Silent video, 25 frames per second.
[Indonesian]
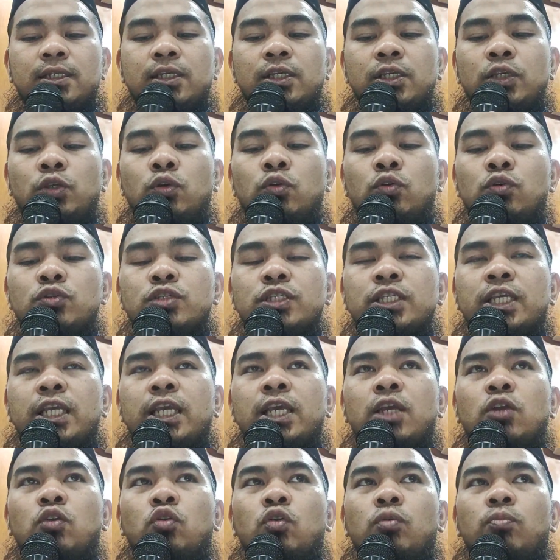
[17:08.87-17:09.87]

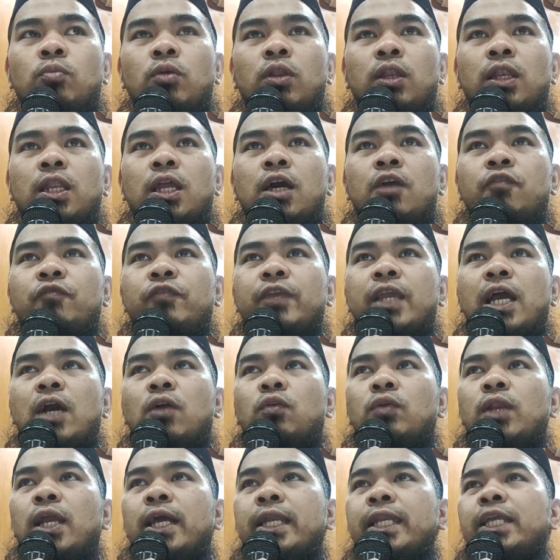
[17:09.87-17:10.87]
Yusikumullah fi
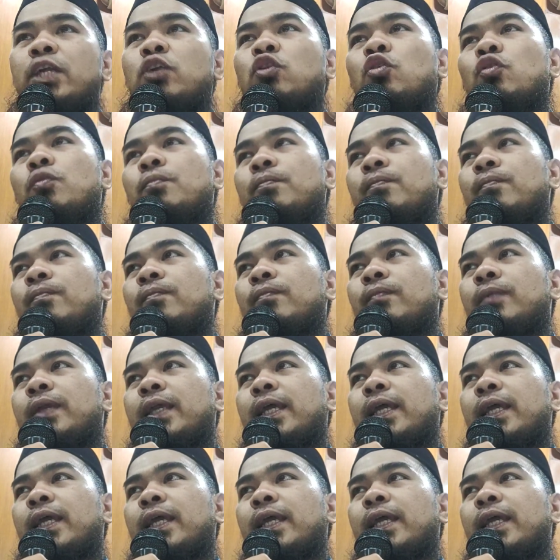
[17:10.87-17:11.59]
auladikum.